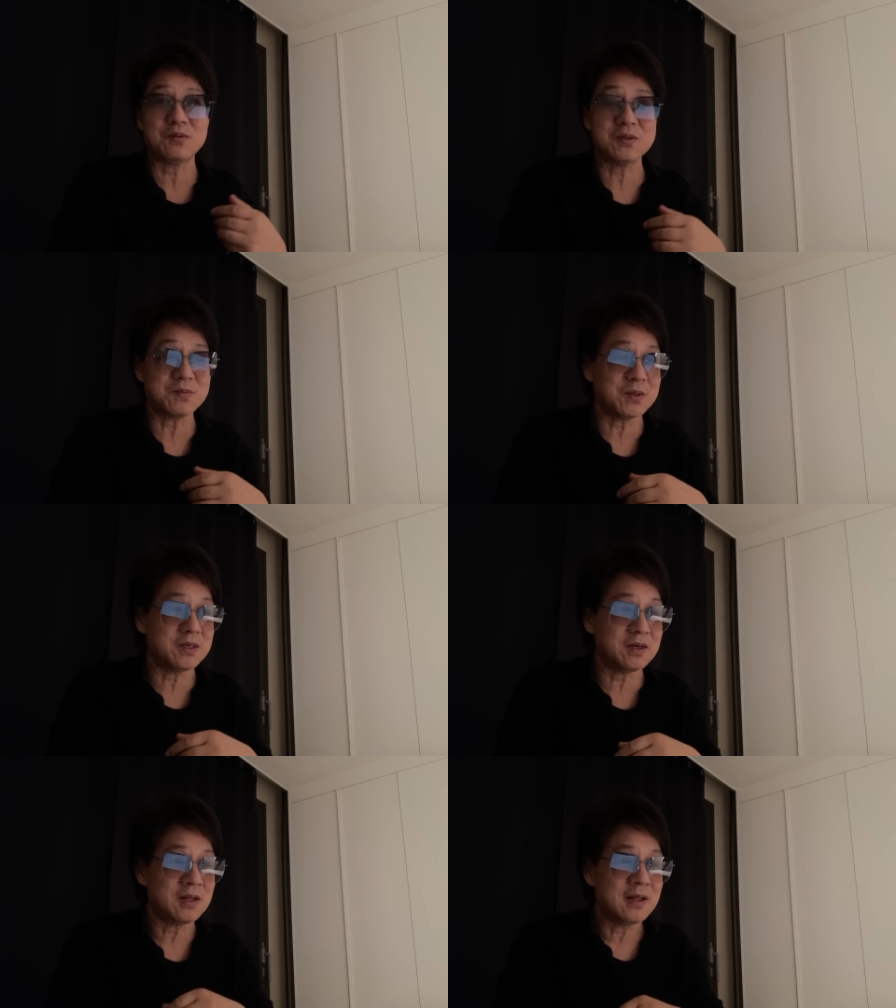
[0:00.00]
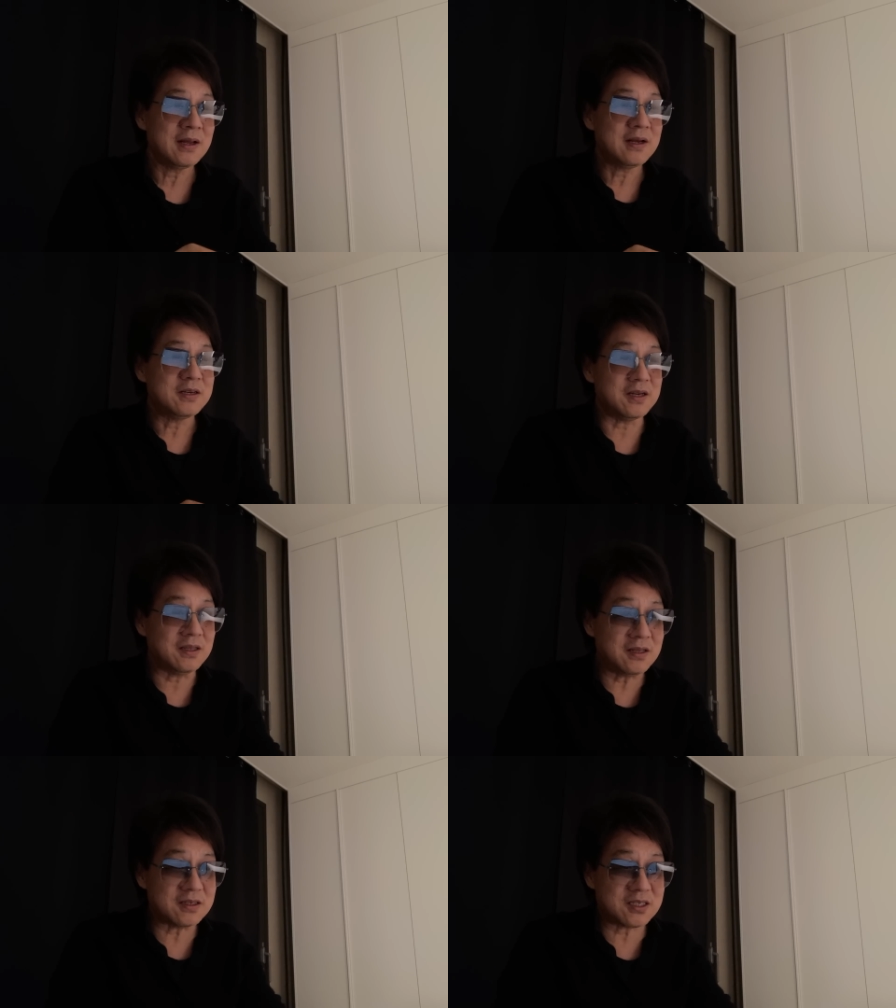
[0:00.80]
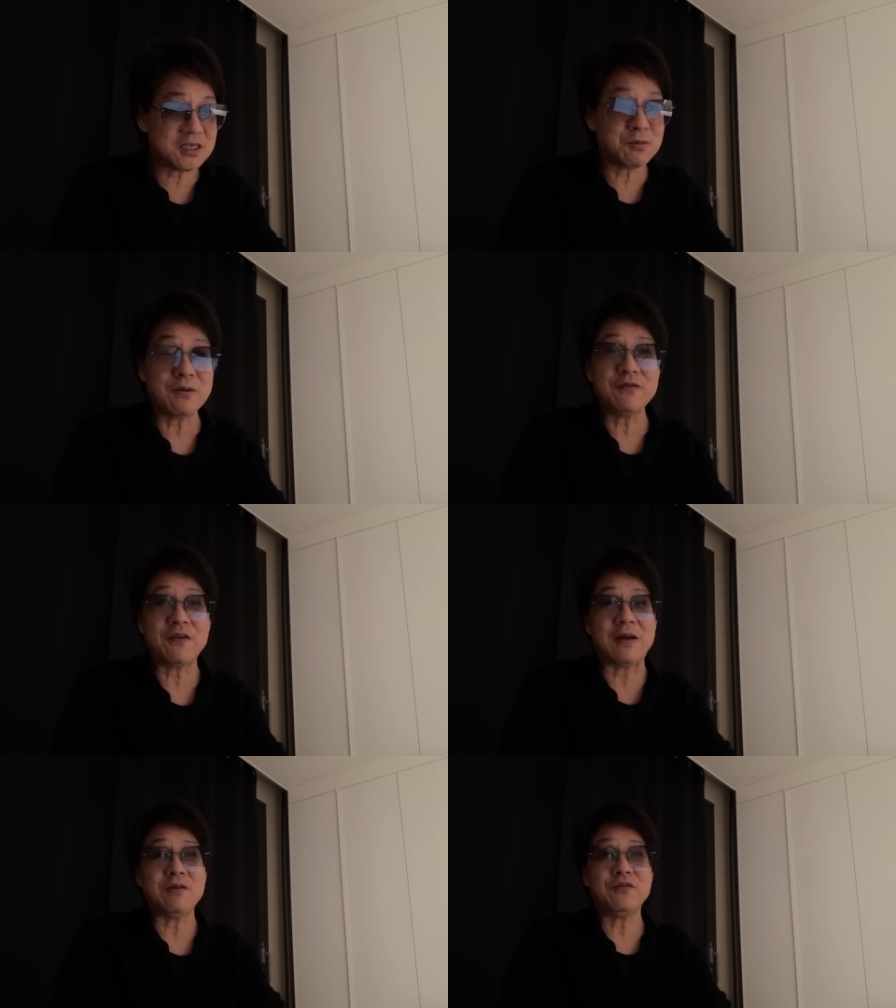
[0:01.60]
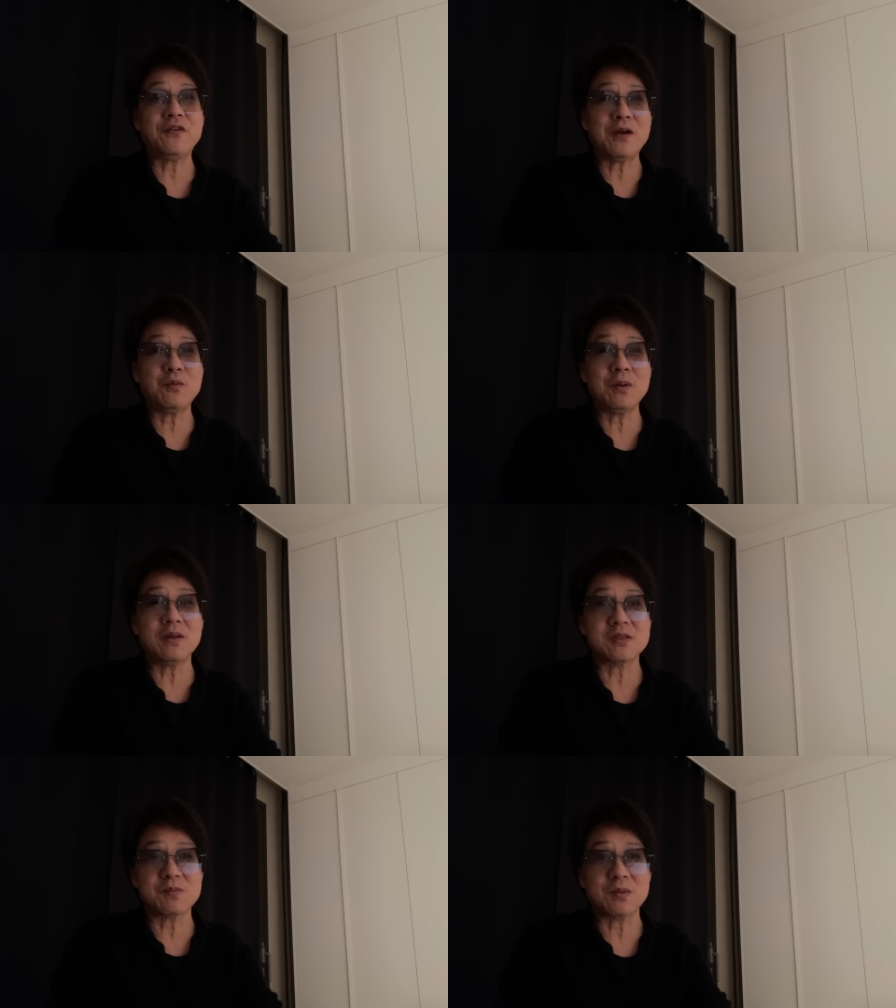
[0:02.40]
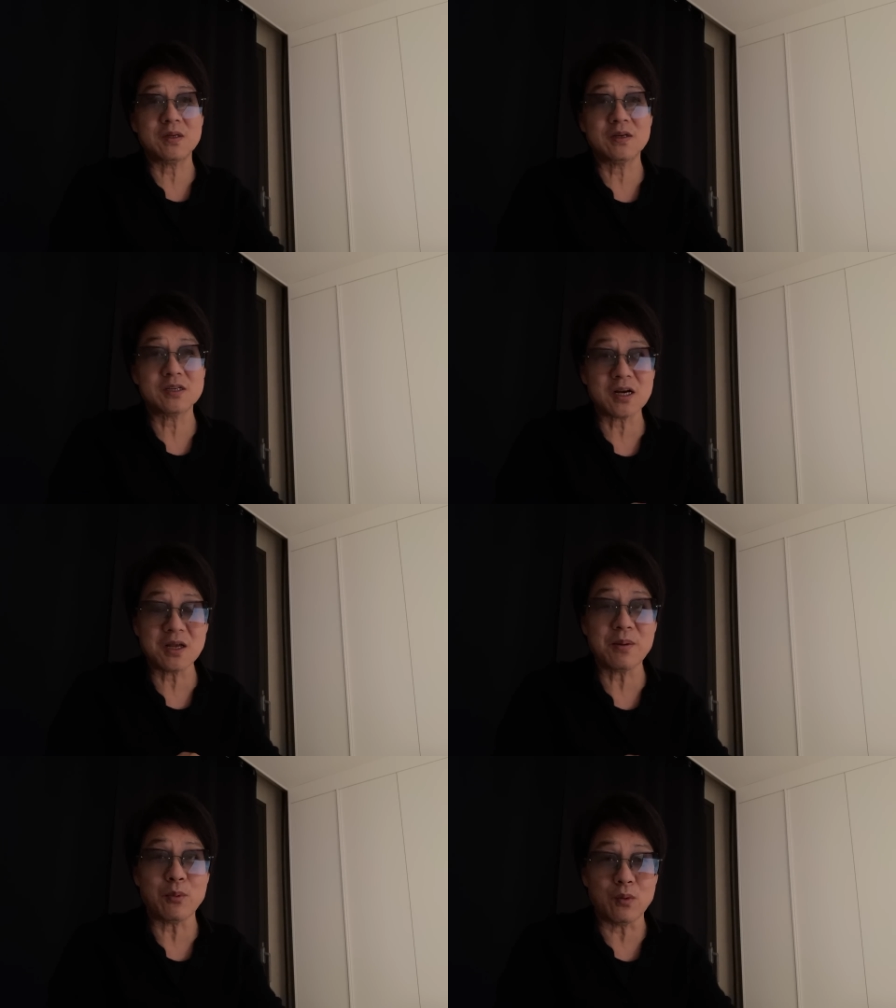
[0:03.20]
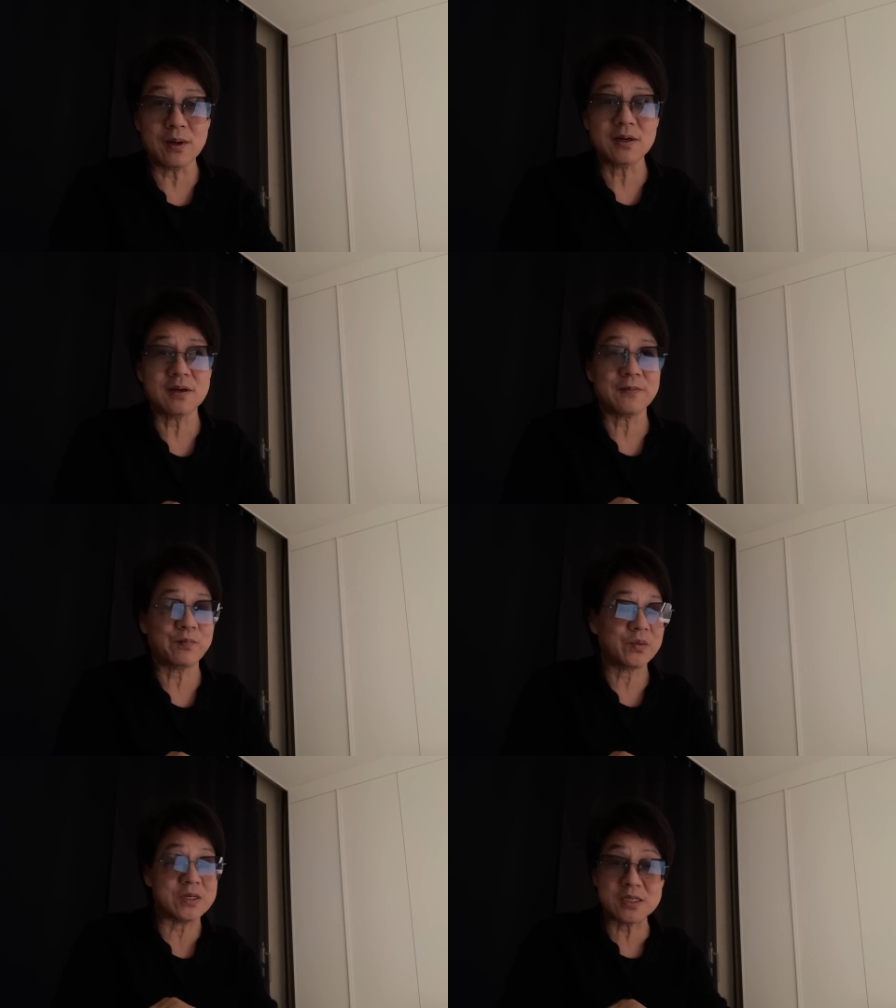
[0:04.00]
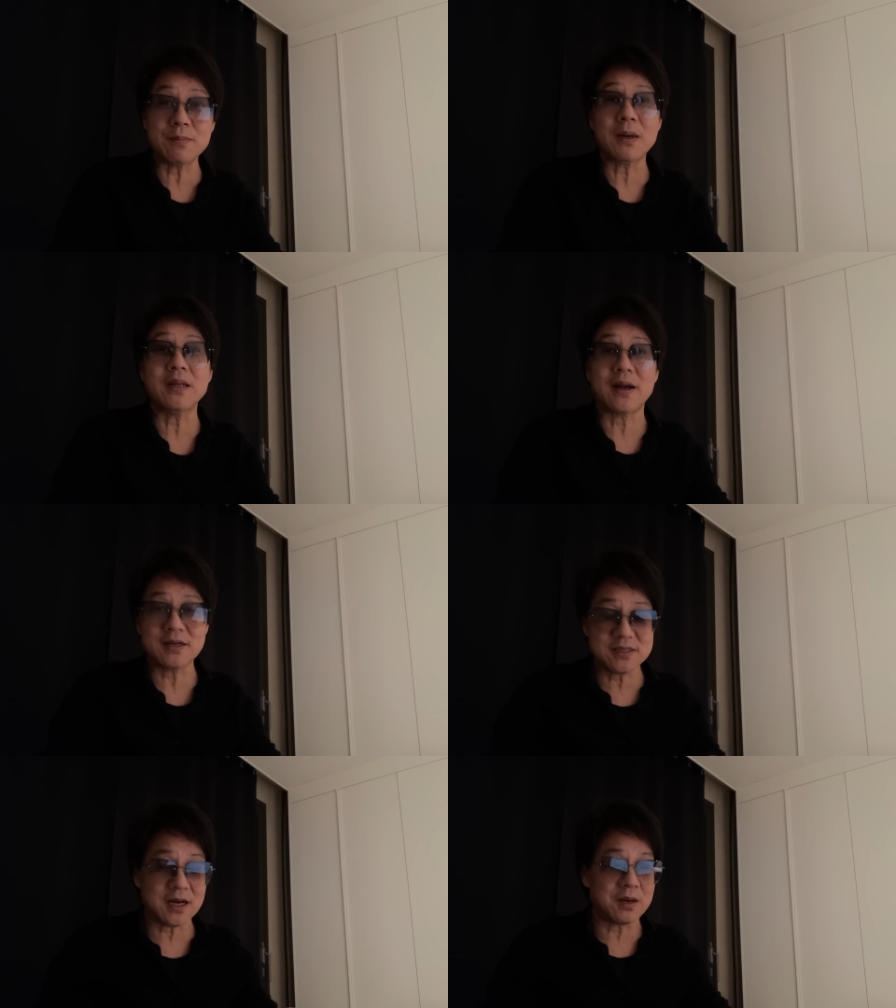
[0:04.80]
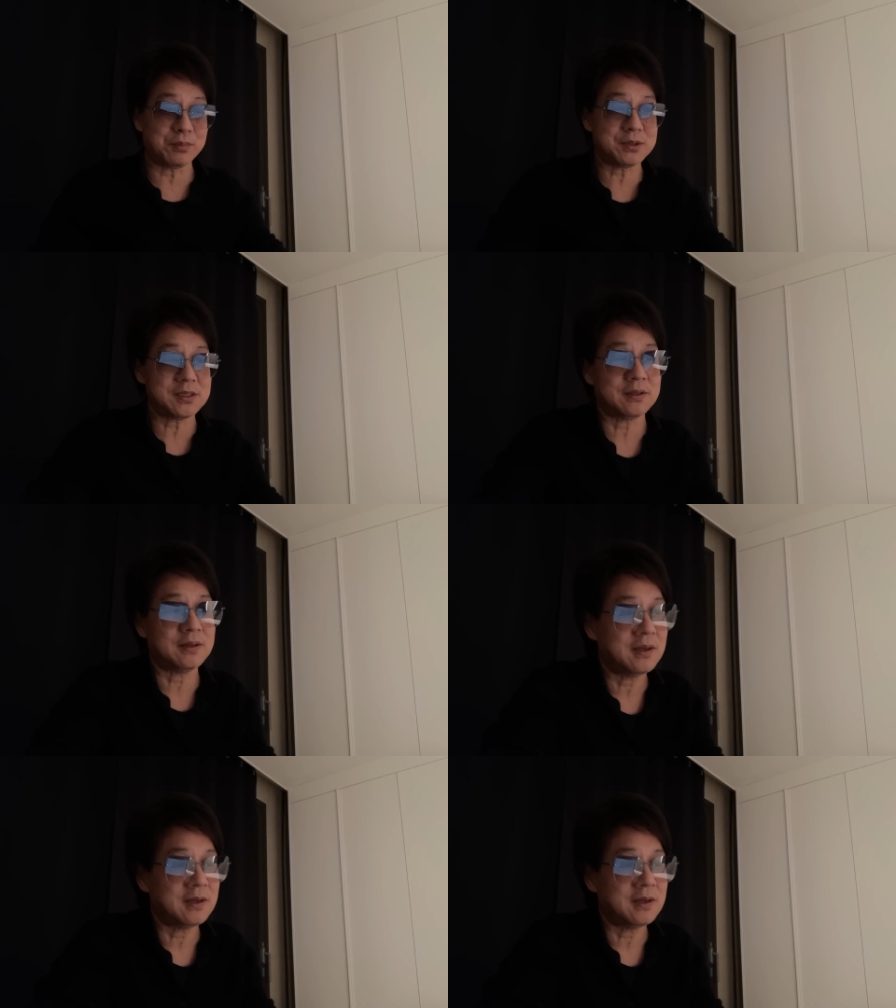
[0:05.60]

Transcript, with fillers: 说这么一个人体器官贩贩运的这么一个商业模式，你信吗？你还是信还是不信？